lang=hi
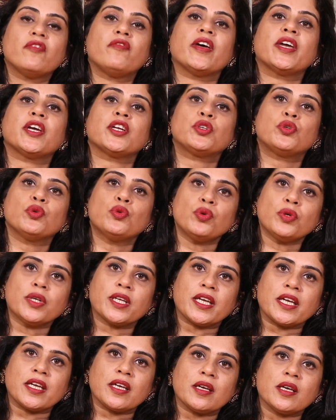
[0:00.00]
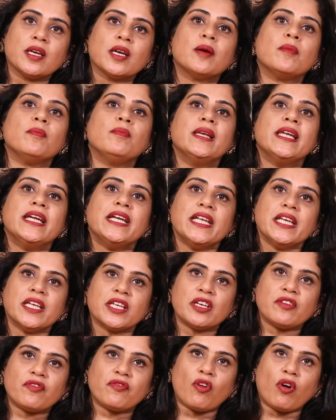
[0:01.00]
वह टूट के ब्लीडिंग
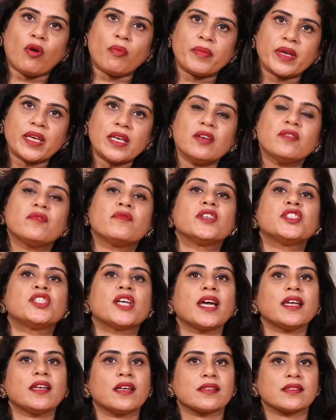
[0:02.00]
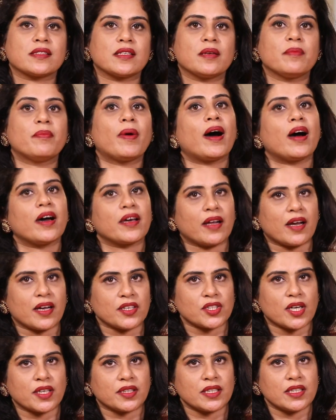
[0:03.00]
की फॉर्म में वजाइना से बाहर आ
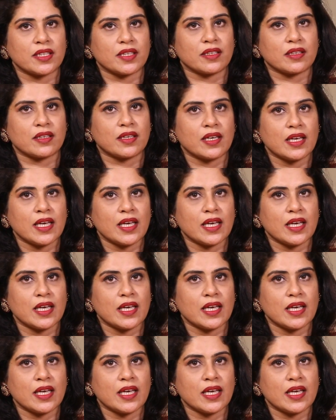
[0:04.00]
जाती है